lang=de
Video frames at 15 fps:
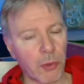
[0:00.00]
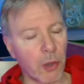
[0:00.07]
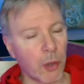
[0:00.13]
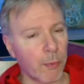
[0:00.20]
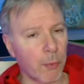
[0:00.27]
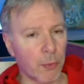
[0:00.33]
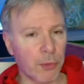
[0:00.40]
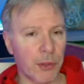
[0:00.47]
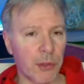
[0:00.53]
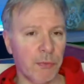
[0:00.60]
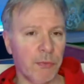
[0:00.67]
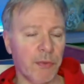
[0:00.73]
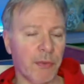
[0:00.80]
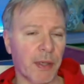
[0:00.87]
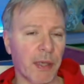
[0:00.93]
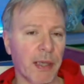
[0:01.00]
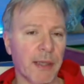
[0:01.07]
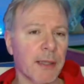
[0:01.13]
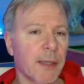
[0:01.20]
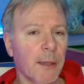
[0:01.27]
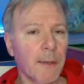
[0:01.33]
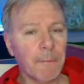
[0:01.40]
ob und
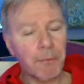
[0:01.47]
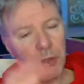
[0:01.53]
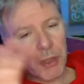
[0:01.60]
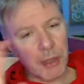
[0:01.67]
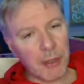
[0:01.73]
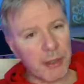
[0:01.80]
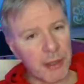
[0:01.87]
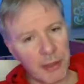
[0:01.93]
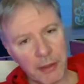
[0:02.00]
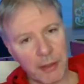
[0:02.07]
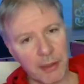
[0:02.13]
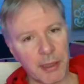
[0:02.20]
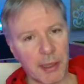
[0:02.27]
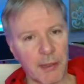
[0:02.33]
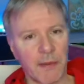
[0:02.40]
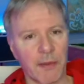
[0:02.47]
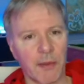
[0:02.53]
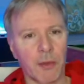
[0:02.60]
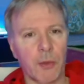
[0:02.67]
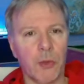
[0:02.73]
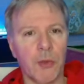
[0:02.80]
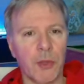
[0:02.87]
inwieweit ihr die
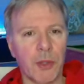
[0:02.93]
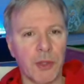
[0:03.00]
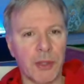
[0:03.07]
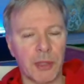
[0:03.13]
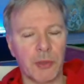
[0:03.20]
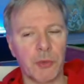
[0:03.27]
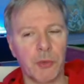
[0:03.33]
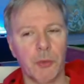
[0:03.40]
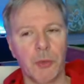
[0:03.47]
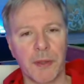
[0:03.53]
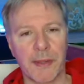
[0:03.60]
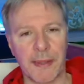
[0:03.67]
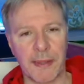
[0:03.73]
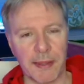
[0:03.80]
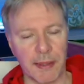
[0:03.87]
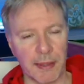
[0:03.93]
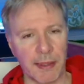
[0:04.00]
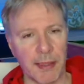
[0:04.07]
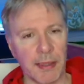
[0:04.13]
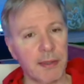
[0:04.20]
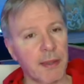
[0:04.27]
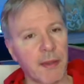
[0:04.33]
Integration der Tools
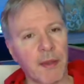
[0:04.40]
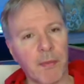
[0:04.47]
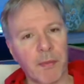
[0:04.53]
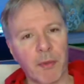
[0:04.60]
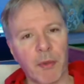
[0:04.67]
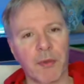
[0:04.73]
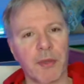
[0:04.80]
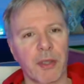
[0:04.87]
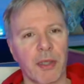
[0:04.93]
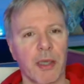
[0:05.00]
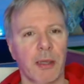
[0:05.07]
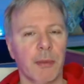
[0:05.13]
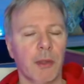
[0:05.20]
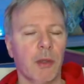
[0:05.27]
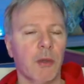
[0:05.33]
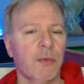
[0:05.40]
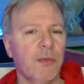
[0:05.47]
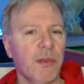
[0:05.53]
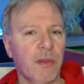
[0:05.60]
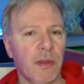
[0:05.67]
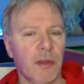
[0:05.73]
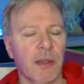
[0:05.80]
gelingt, insbesondere aber auch, wie
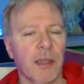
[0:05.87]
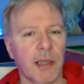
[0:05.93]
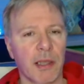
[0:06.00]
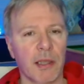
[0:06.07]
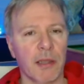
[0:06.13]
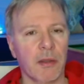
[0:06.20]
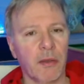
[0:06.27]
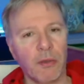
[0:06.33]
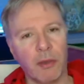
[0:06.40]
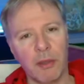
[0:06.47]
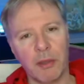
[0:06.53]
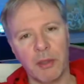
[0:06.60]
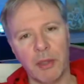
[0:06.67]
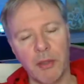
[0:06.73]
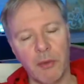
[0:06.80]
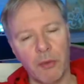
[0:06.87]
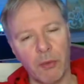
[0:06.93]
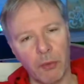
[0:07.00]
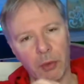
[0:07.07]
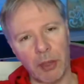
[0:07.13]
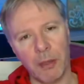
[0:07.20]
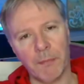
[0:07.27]
sie in der Lage ist, Synergien
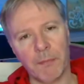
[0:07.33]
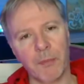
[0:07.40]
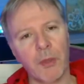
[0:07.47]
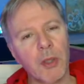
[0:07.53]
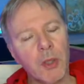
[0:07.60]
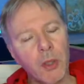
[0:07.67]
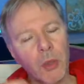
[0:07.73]
zu heben